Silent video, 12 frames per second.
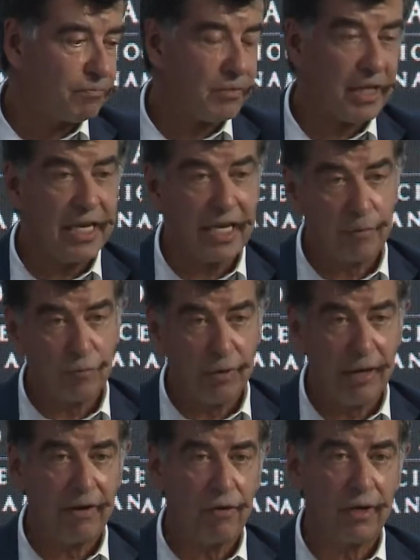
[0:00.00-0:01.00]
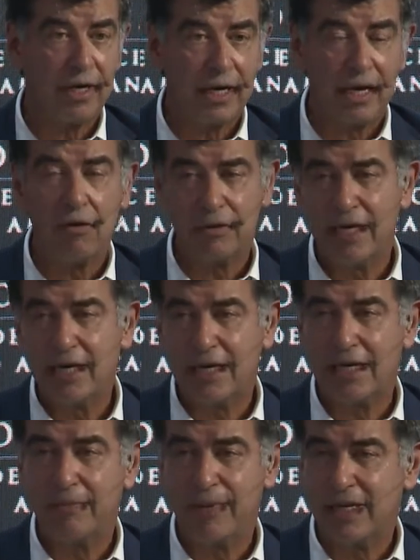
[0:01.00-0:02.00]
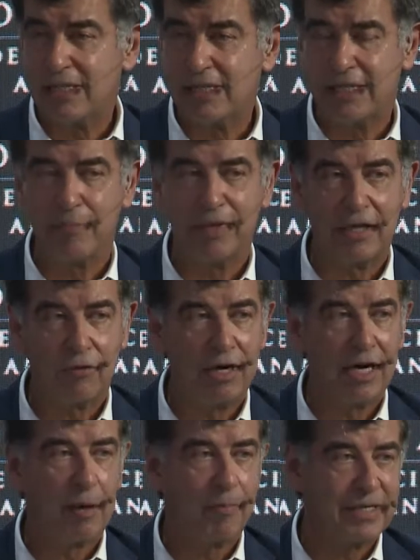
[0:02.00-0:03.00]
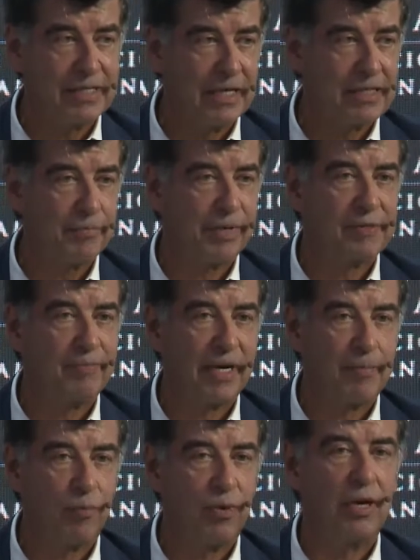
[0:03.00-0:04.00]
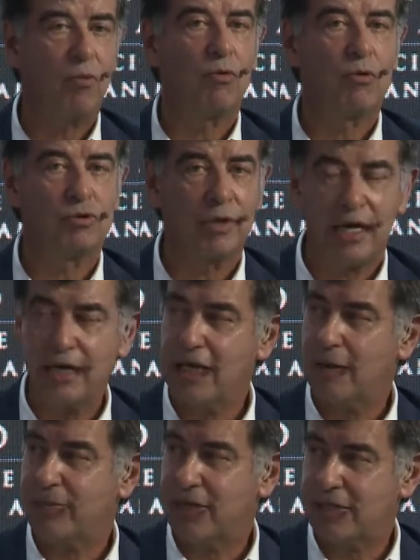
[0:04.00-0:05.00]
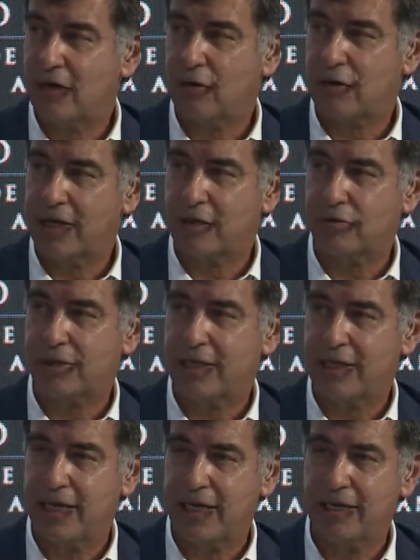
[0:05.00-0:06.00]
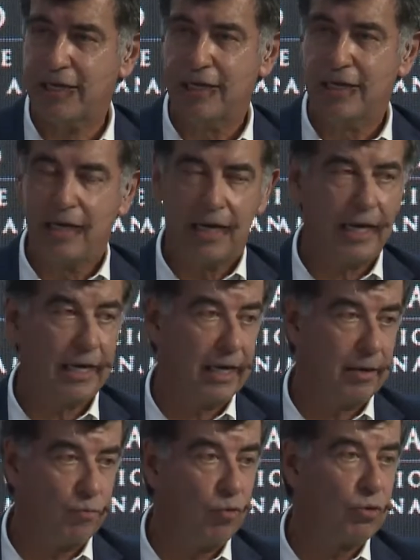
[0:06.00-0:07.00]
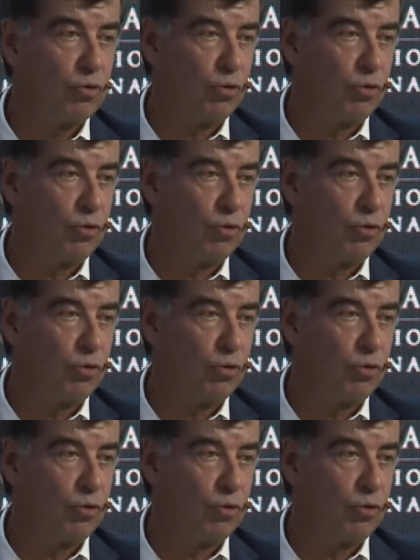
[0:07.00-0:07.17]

y captura de valor agregado tiene que ver esencialmente con la capacidad de las empresas para poder evolucionar y adaptarse a los retos que tienen en el mundo